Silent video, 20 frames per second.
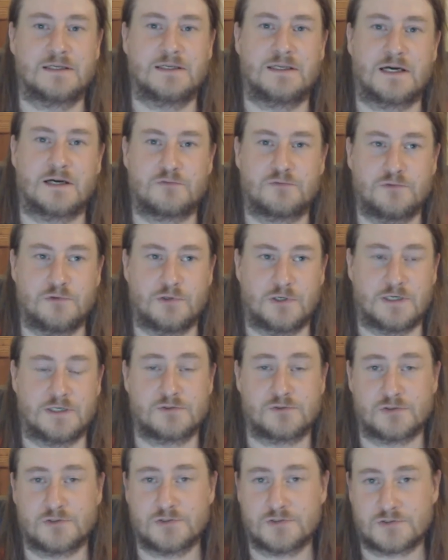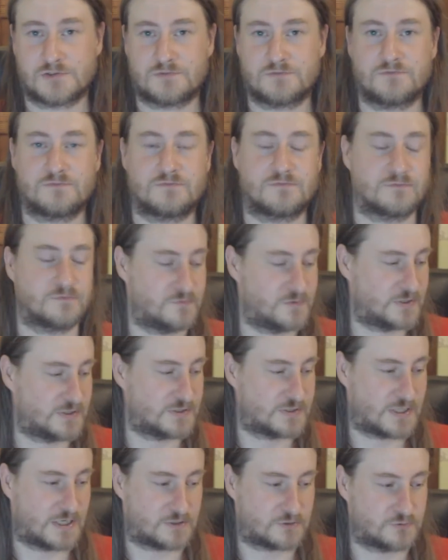dafür. Ansonsten, wie
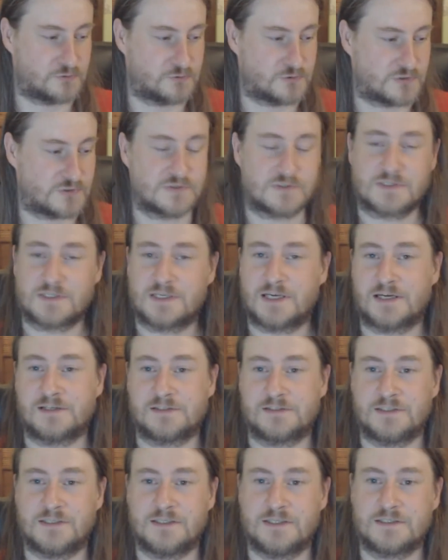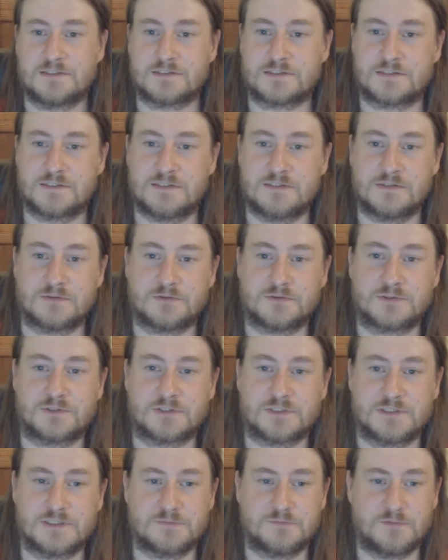gesagt, nutzen Sie gerne die Links, die
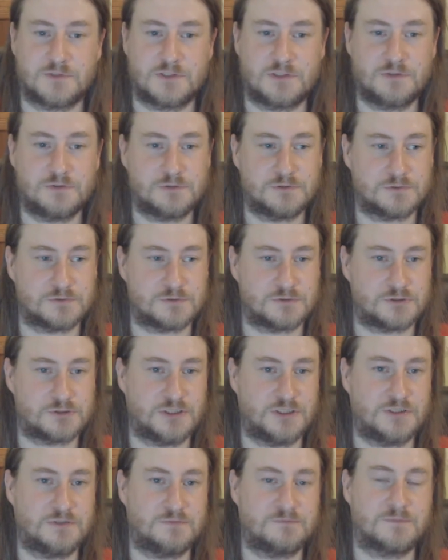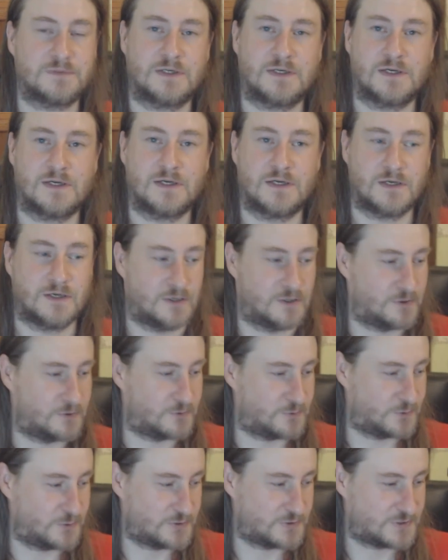unter diesem Video stehen.
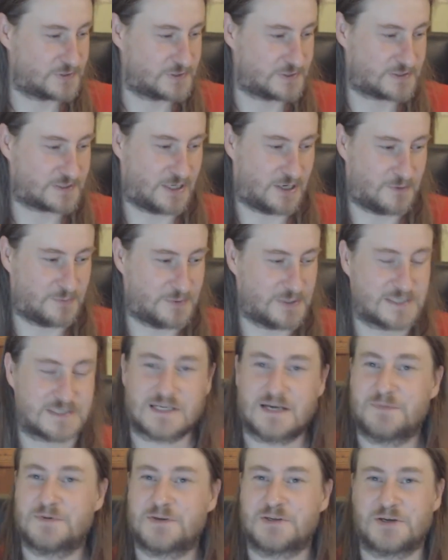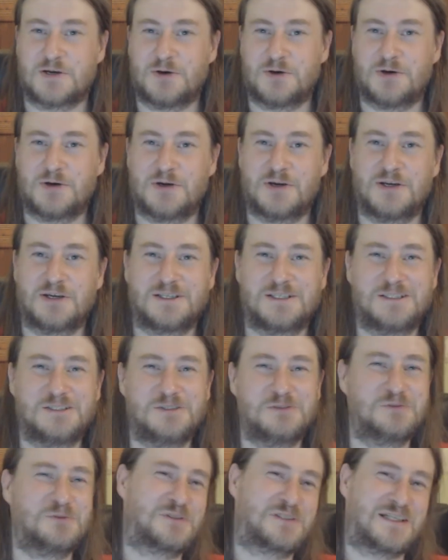Und ich glaube, jetzt habe ich auch
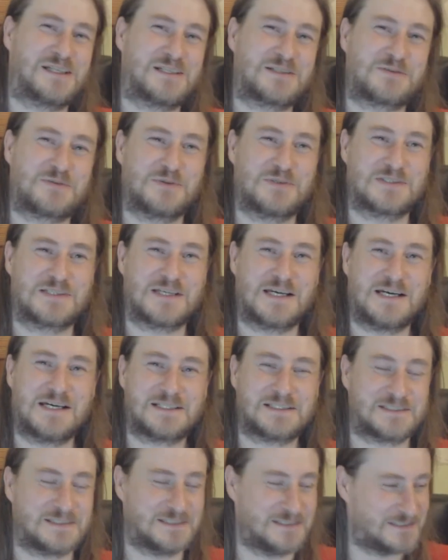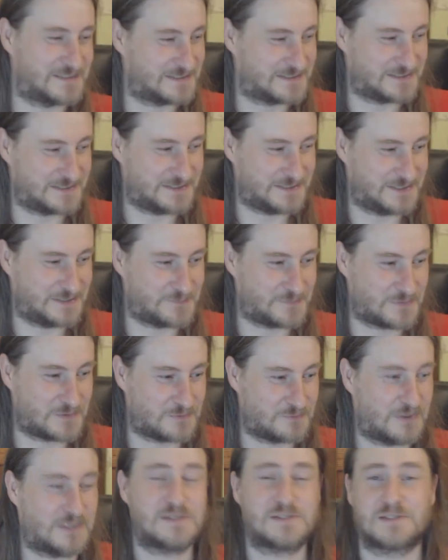genug dazu gesagt.
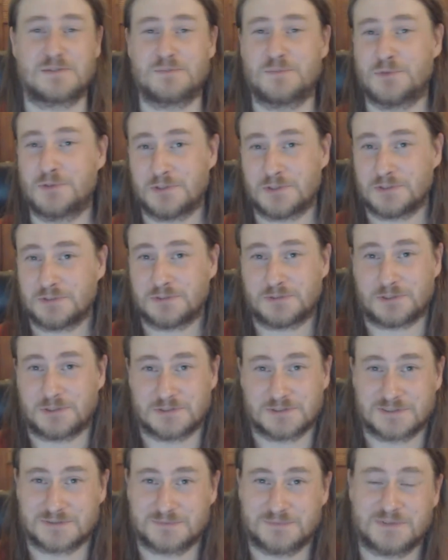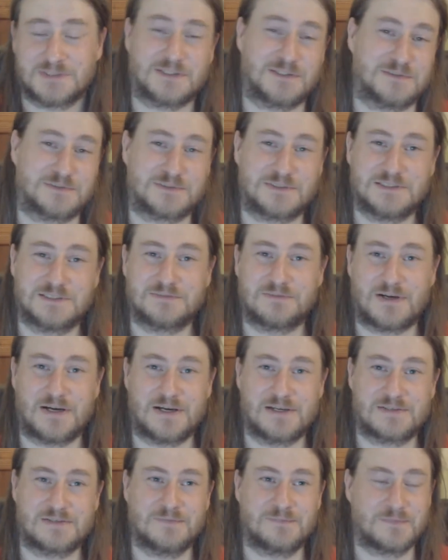Ähm, wenn Sie mögen, können Sie mich auf diese
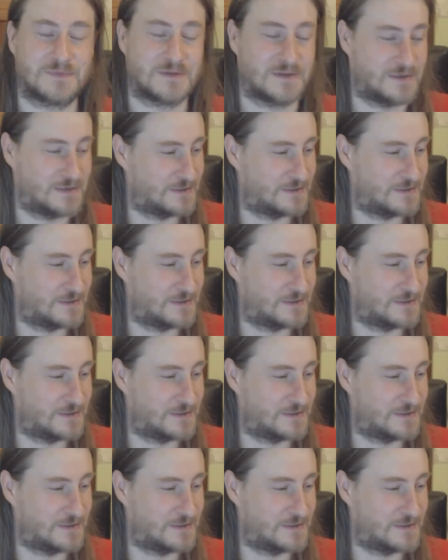Weise